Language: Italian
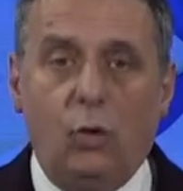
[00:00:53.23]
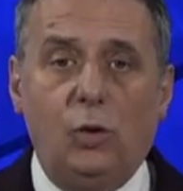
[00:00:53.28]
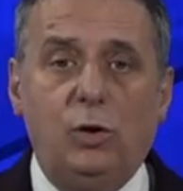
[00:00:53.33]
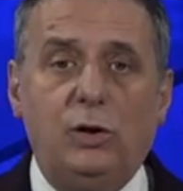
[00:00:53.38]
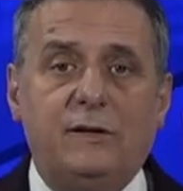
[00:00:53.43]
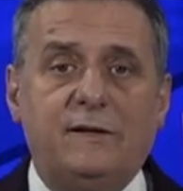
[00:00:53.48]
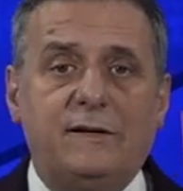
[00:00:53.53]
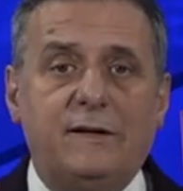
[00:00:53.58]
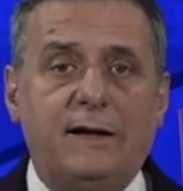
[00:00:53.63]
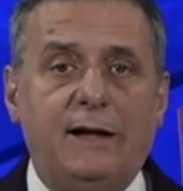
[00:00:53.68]

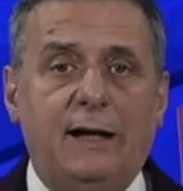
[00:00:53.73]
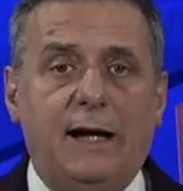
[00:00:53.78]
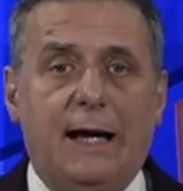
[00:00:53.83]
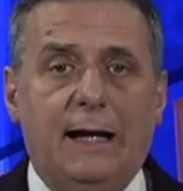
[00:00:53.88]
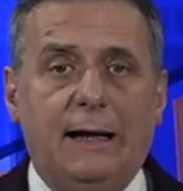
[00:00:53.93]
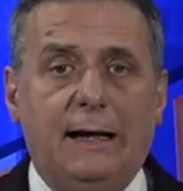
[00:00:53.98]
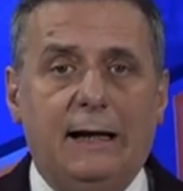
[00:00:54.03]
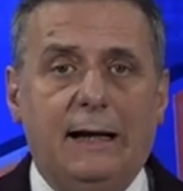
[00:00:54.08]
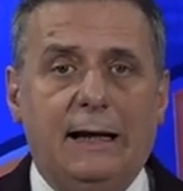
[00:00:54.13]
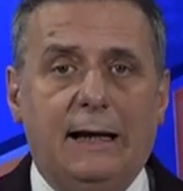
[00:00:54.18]
oltre
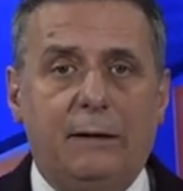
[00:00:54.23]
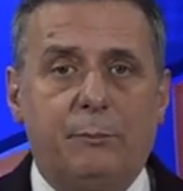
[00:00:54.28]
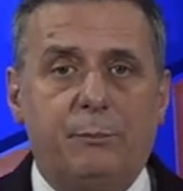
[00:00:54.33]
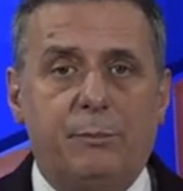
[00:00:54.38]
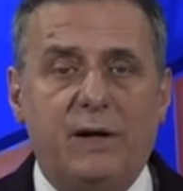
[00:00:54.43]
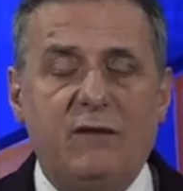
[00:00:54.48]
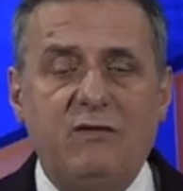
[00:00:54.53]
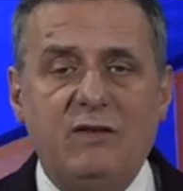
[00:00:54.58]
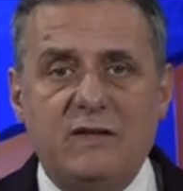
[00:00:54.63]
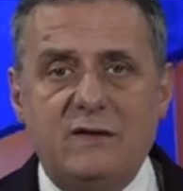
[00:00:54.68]
alla
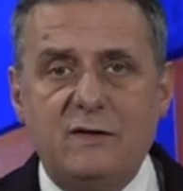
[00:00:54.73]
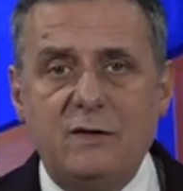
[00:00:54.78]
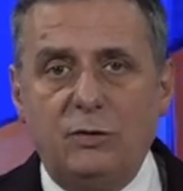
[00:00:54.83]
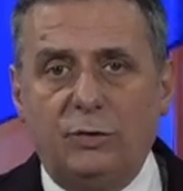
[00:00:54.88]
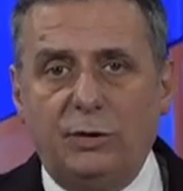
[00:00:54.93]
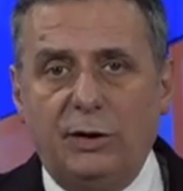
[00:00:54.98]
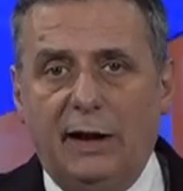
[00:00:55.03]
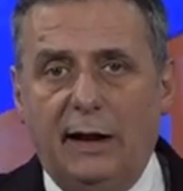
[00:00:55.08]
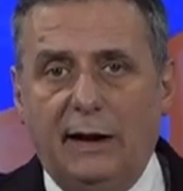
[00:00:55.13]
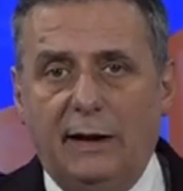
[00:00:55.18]

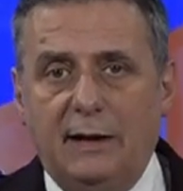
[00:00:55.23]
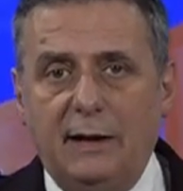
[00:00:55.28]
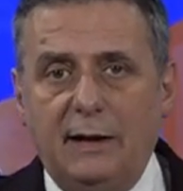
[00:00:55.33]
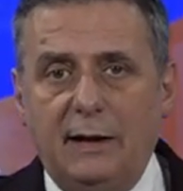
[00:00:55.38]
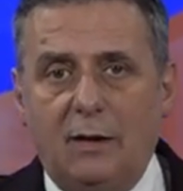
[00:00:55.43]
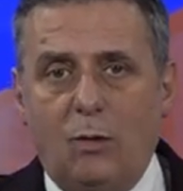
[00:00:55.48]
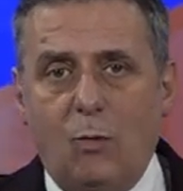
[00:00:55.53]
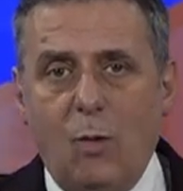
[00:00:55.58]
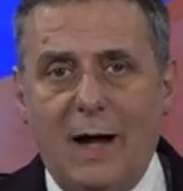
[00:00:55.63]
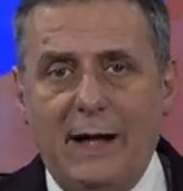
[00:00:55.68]
previsione
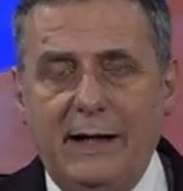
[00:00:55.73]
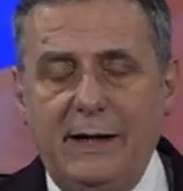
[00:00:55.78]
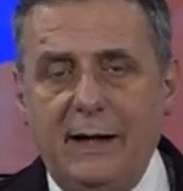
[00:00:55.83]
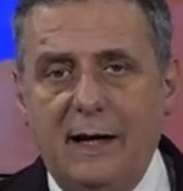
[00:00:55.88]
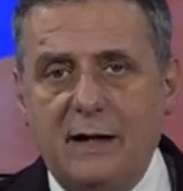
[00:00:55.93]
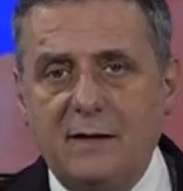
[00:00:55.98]
di quali